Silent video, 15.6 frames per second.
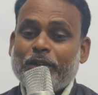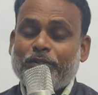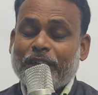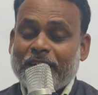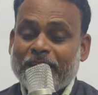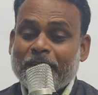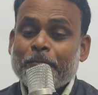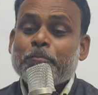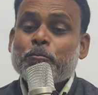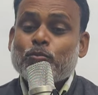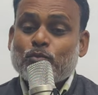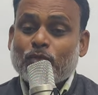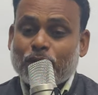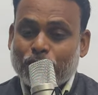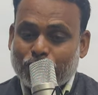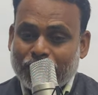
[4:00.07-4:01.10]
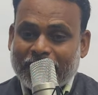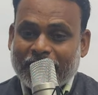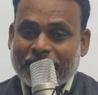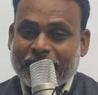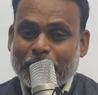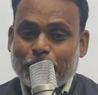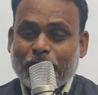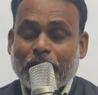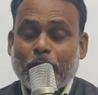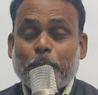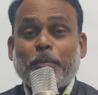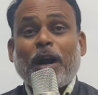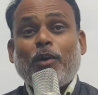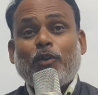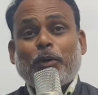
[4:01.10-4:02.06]
भी विकेट नहीं मिला
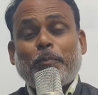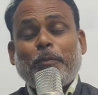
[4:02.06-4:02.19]
पावर